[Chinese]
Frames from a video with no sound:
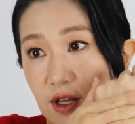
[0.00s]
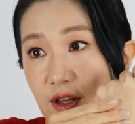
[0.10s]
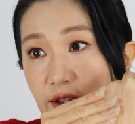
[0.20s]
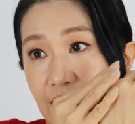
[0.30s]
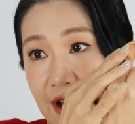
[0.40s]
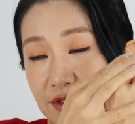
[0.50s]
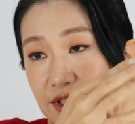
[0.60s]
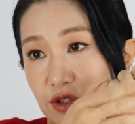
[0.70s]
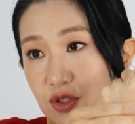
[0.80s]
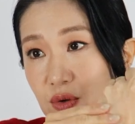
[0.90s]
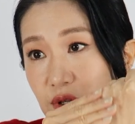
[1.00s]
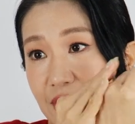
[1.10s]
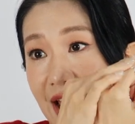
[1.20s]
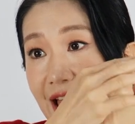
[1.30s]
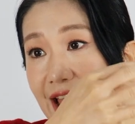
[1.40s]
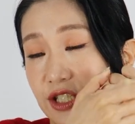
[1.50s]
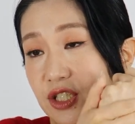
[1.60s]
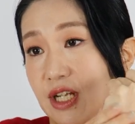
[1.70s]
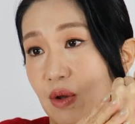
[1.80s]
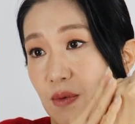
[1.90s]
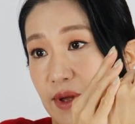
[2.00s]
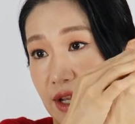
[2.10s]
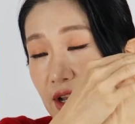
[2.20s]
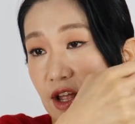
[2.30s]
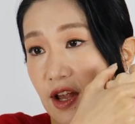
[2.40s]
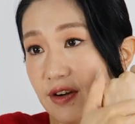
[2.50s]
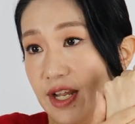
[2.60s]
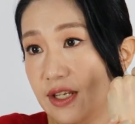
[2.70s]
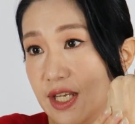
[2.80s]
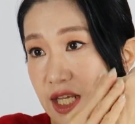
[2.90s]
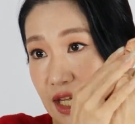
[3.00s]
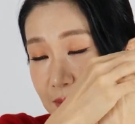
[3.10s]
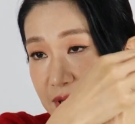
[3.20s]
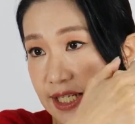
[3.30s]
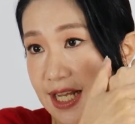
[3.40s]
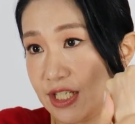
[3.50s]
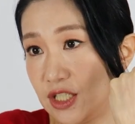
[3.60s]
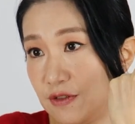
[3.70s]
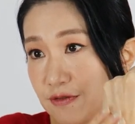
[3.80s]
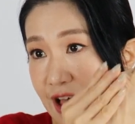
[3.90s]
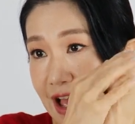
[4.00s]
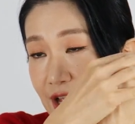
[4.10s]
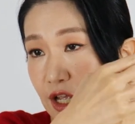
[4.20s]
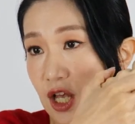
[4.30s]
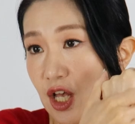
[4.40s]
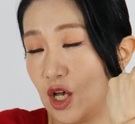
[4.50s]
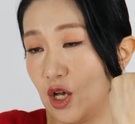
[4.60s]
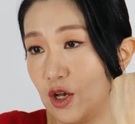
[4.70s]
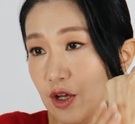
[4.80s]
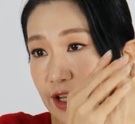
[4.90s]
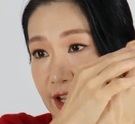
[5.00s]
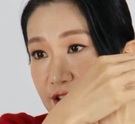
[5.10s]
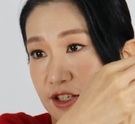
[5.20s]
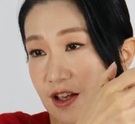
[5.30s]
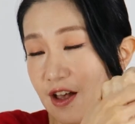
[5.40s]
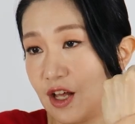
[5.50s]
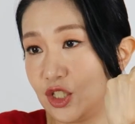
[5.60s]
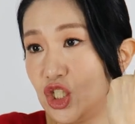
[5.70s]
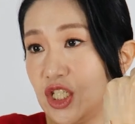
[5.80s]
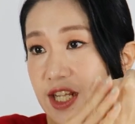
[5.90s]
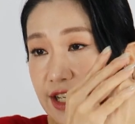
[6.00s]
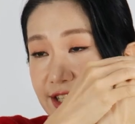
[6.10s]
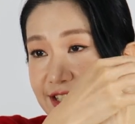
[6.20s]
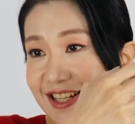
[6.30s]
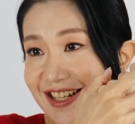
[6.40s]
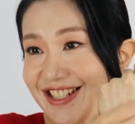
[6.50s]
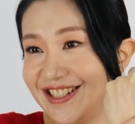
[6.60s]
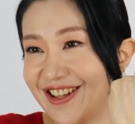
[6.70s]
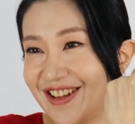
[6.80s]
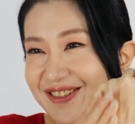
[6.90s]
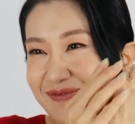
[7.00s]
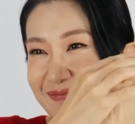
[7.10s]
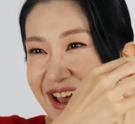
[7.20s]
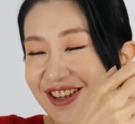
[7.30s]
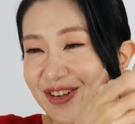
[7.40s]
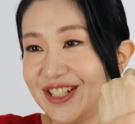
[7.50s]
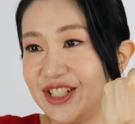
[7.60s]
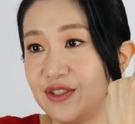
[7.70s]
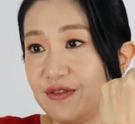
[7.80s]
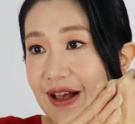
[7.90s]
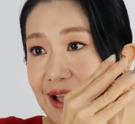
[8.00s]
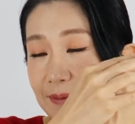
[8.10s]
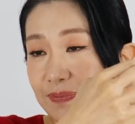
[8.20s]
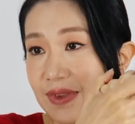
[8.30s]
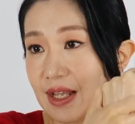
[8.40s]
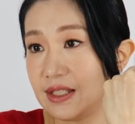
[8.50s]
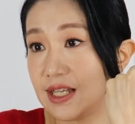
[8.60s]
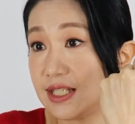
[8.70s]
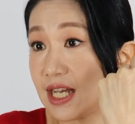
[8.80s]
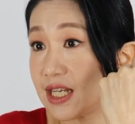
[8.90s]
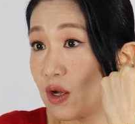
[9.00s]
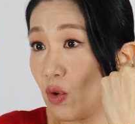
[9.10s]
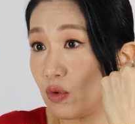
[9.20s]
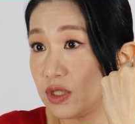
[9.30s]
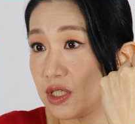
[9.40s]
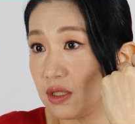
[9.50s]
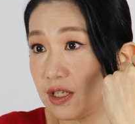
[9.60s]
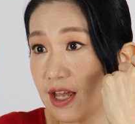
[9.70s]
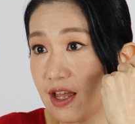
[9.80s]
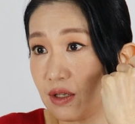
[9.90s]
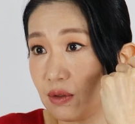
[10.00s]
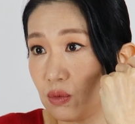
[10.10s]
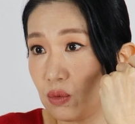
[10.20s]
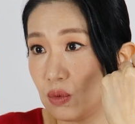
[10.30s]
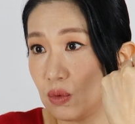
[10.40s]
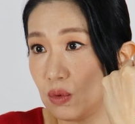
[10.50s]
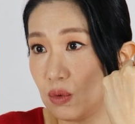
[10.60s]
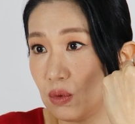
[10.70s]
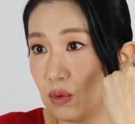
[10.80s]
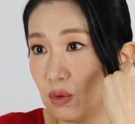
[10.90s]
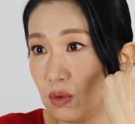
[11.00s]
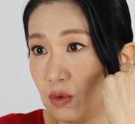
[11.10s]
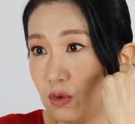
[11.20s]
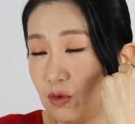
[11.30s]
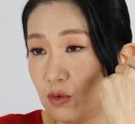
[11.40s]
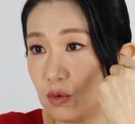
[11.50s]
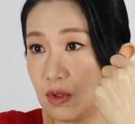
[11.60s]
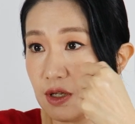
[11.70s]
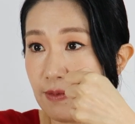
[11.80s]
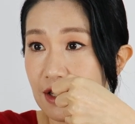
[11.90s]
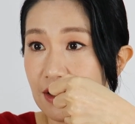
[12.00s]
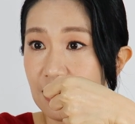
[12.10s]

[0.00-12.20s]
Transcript: 很好吸收，因为它还是跟我们人体皮下脂肪，呃，那个质地很接近的马油的脂肪，再加上红参，你看，嗯，看到吗？